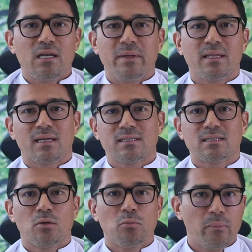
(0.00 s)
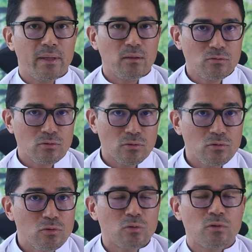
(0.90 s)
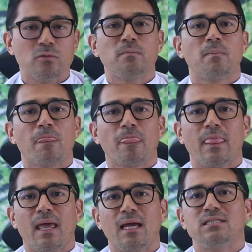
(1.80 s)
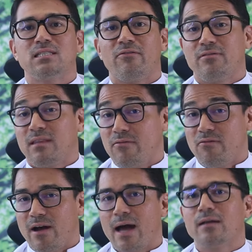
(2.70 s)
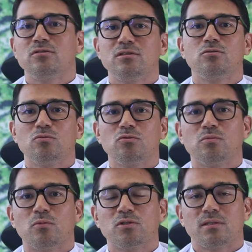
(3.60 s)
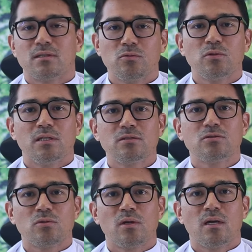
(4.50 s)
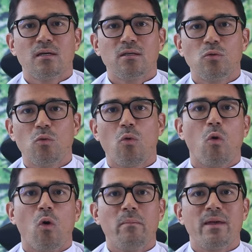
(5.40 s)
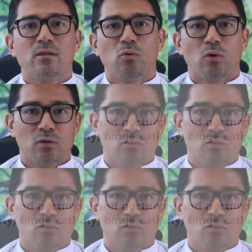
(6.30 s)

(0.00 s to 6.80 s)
alimentação para o período noturno. Né? Já tem vários estudos mostrando isso que o comedor